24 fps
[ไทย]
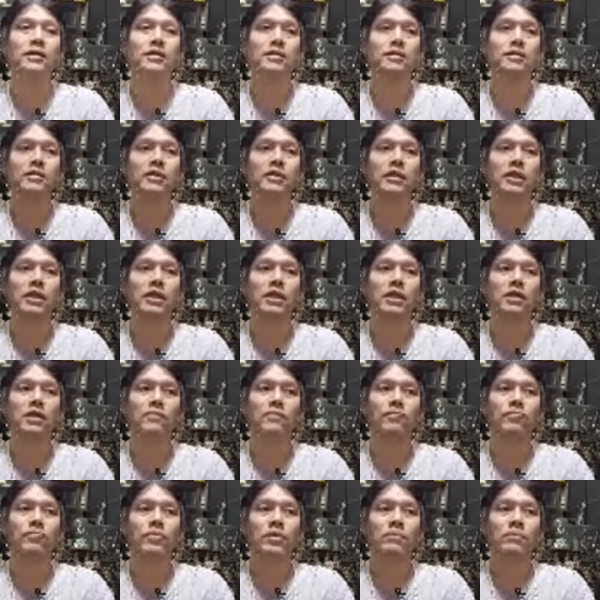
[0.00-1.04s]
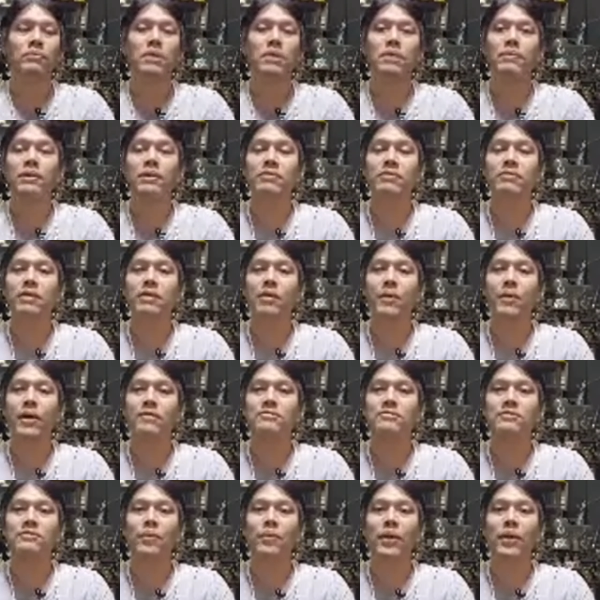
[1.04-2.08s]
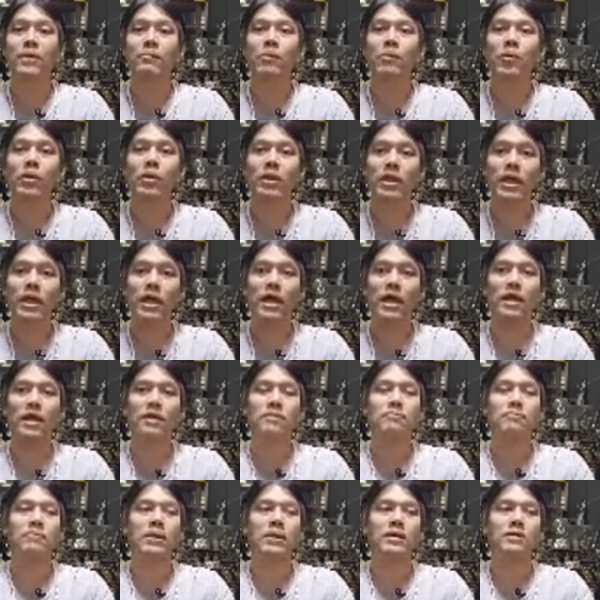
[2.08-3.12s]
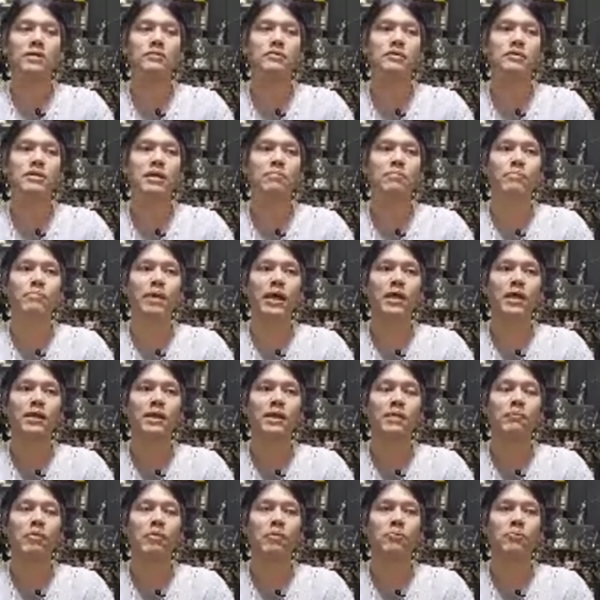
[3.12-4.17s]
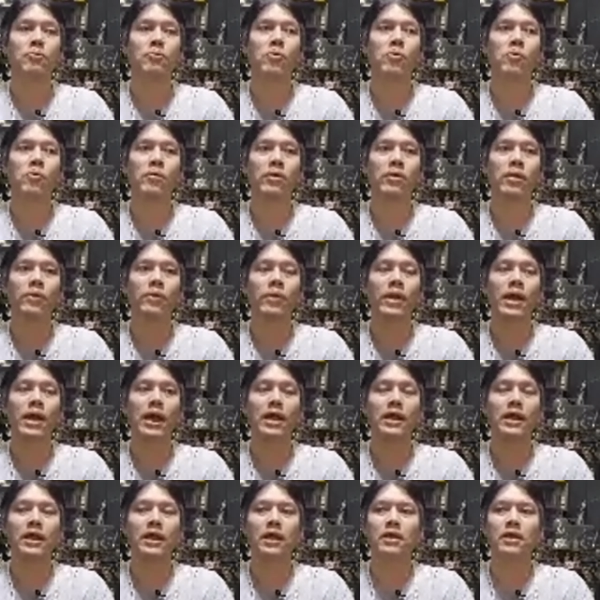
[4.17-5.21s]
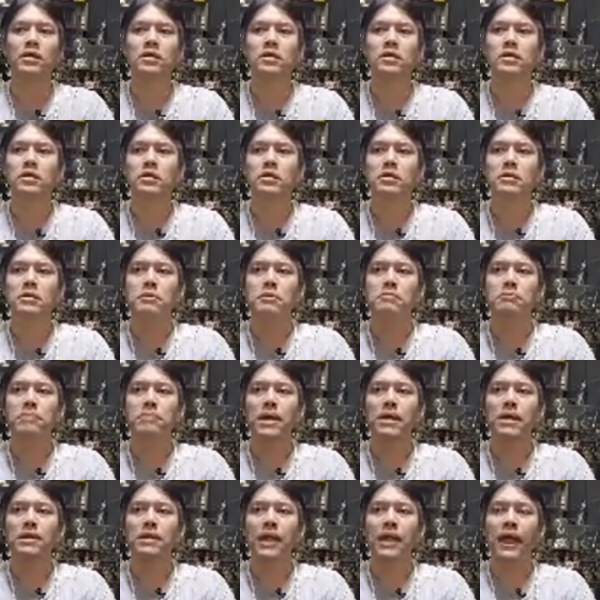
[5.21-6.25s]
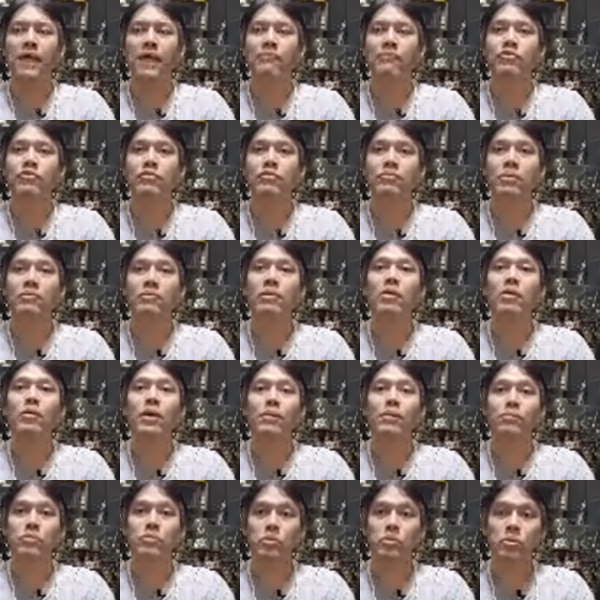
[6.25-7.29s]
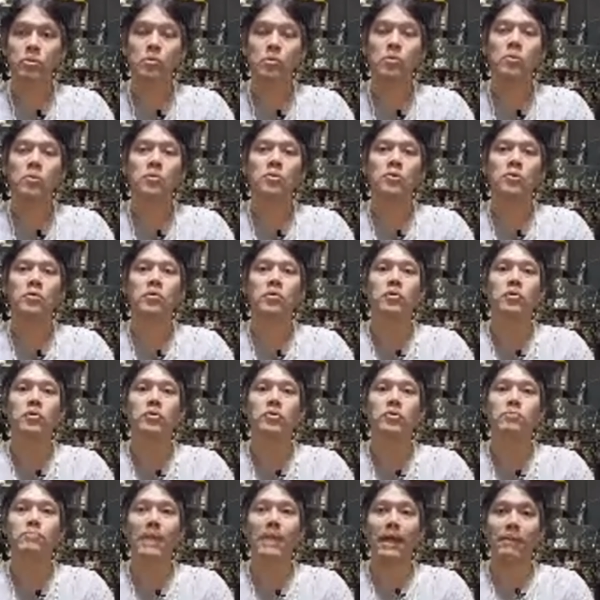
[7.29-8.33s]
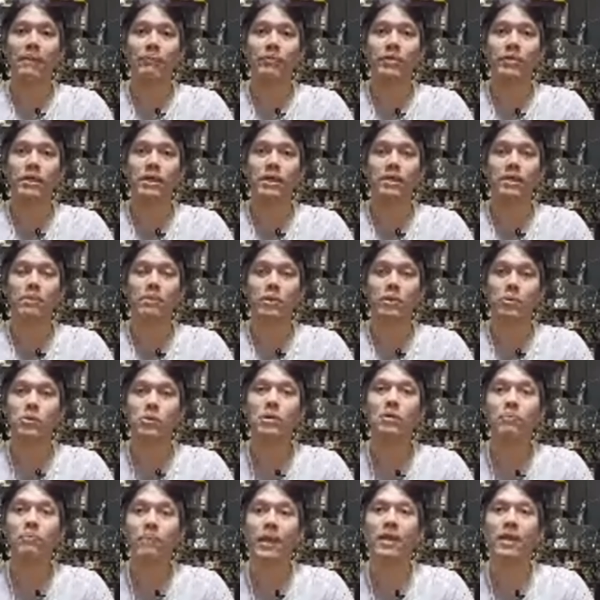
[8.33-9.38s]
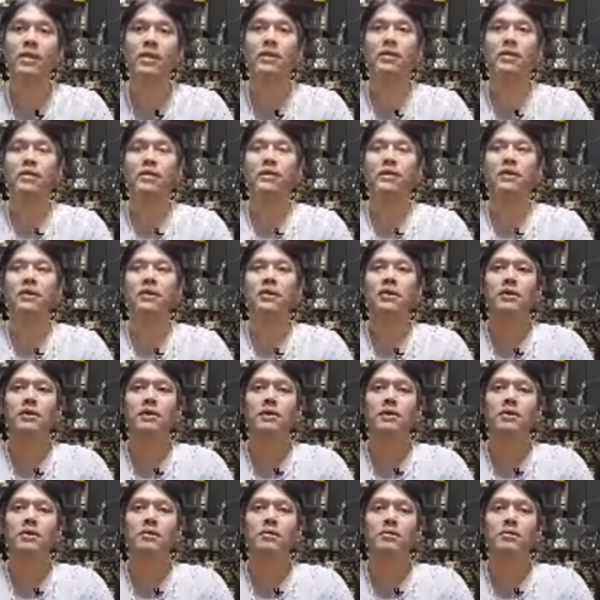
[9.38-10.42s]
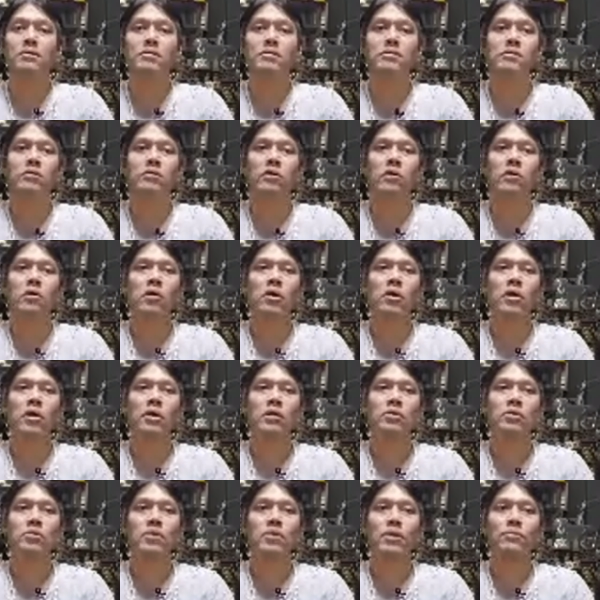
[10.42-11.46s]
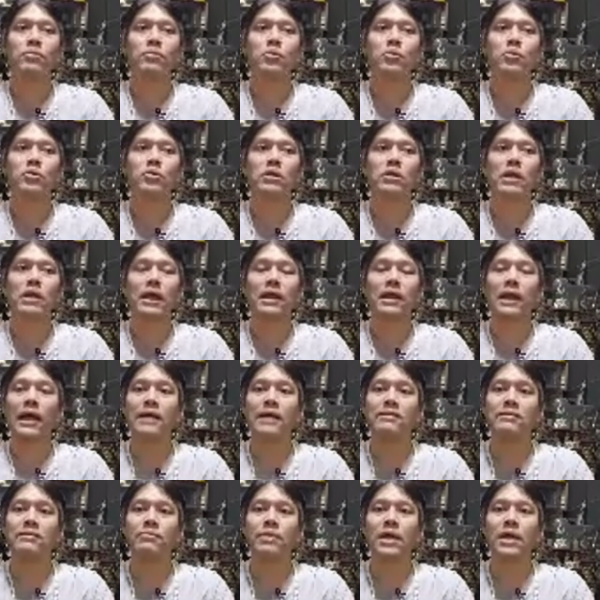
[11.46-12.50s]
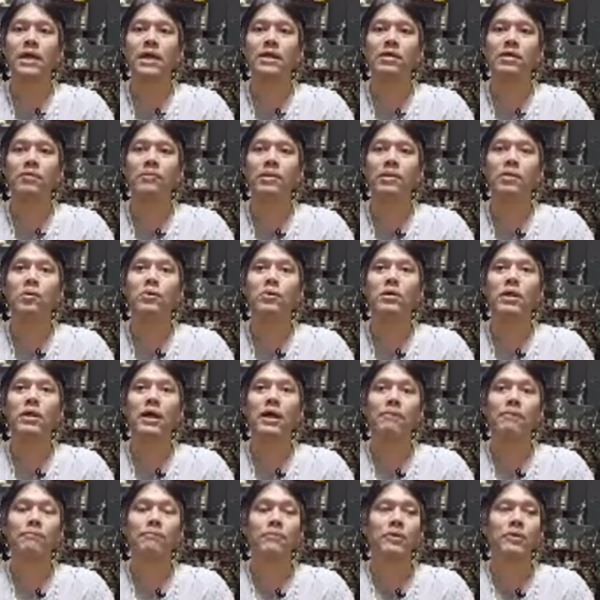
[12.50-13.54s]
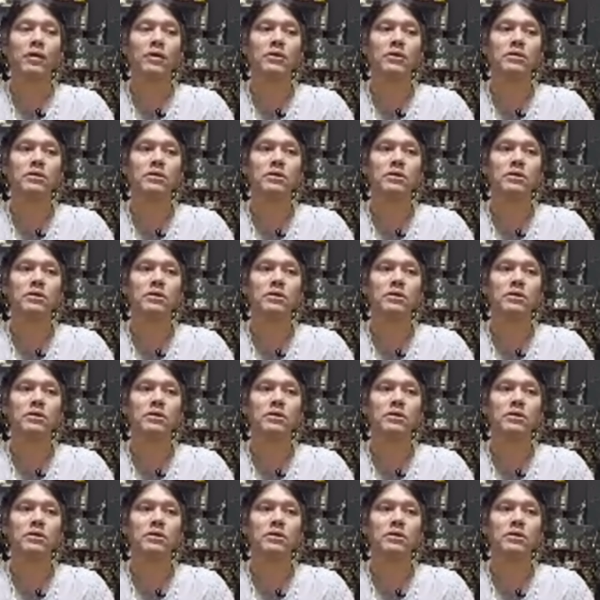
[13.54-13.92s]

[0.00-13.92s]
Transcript: ทีนี้เมื่อเป็นจังหวะสวยบุญเนี่ยมันก็จึงทำให้ในภพภูมิของเทวดาเนี่ยมันแทบจะไม่มีความทุกข์แบบที่มนุษย์เราเป็นโดยความทุกข์หลักๆสำคัญของมนุษย์นะครับ ก็คือ